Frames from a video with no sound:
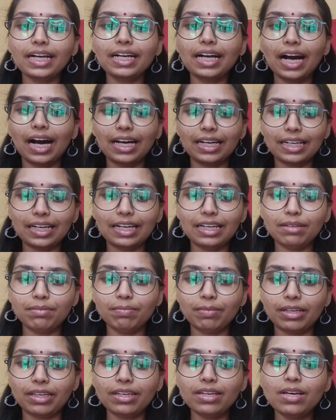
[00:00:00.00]
या कार्यालय
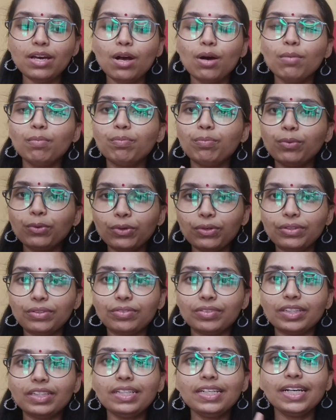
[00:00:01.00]
में
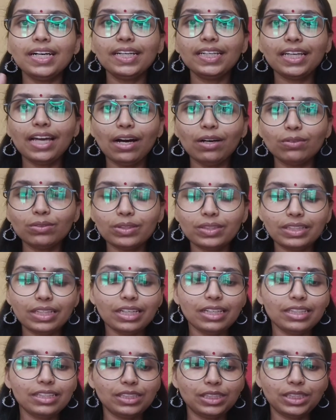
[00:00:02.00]
पूर्व या
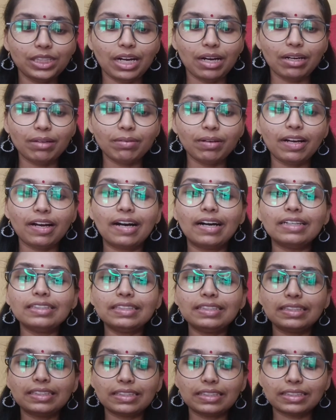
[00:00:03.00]
उत्तर दिशा का
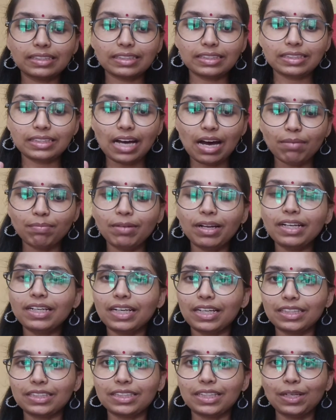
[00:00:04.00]
सामना
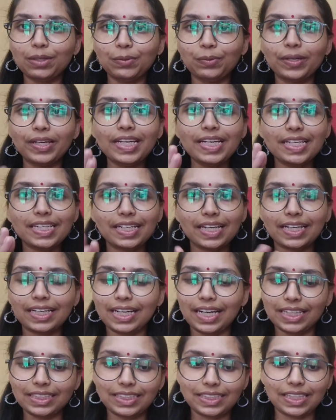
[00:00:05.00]
करते हुए
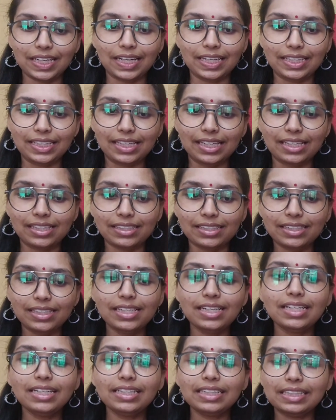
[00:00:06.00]
रखना चाहिए
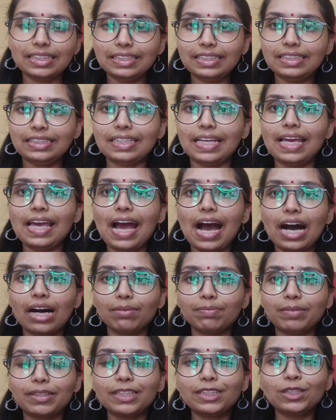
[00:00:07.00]
इससे
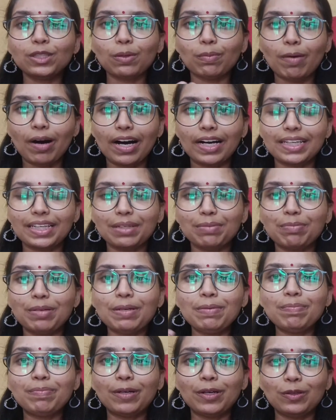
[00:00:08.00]
आपके सौभाग्य
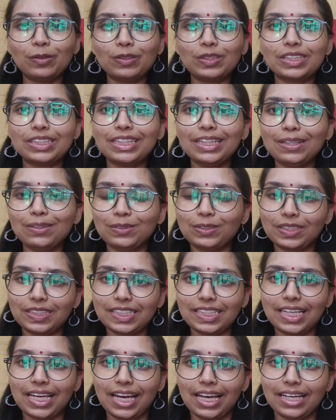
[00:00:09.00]
में बढ़ोतरी
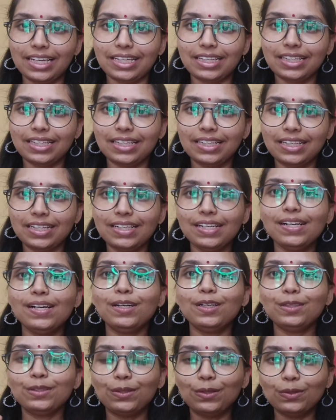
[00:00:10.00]
होती है
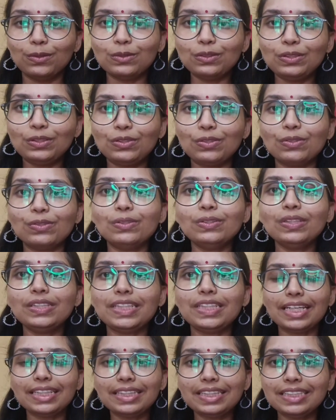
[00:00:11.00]
दोस्तों
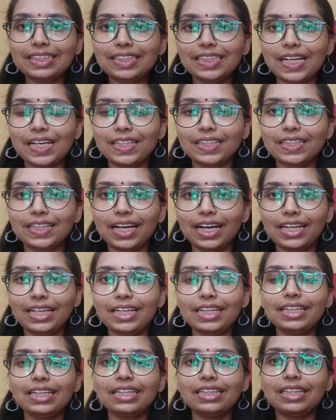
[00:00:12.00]
ये थी
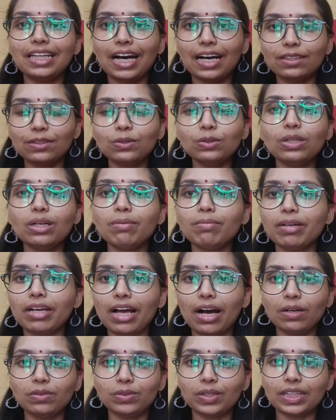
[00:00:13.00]
जानकारी कि धातु का
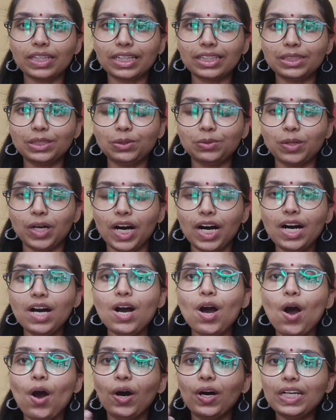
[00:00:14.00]
बना हुआ कछुआ
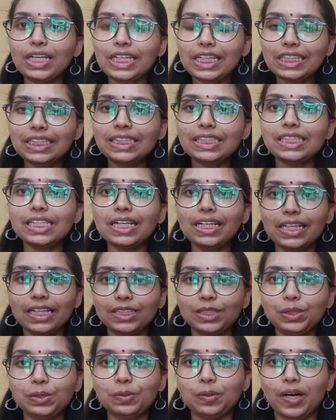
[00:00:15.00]
और क्रिस्टल
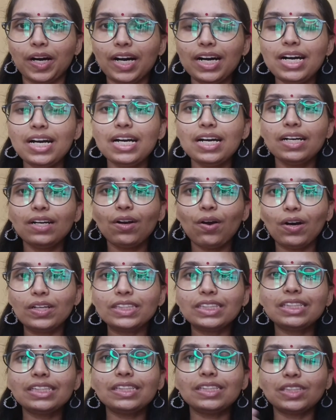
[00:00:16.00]
कछुआ
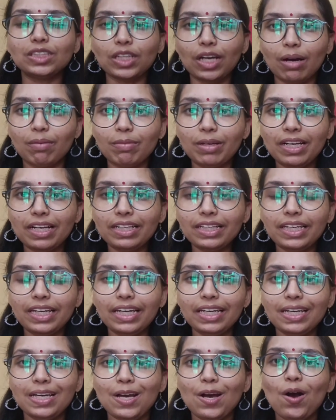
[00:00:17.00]
कौन सी दिशा में
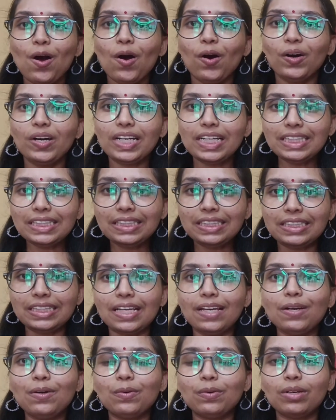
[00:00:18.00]
रखें और
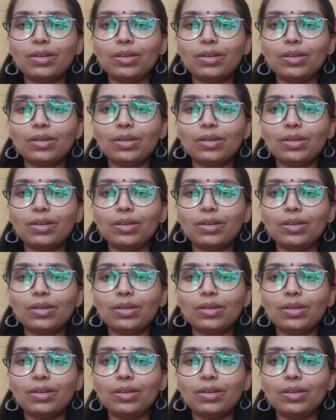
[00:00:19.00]
इससे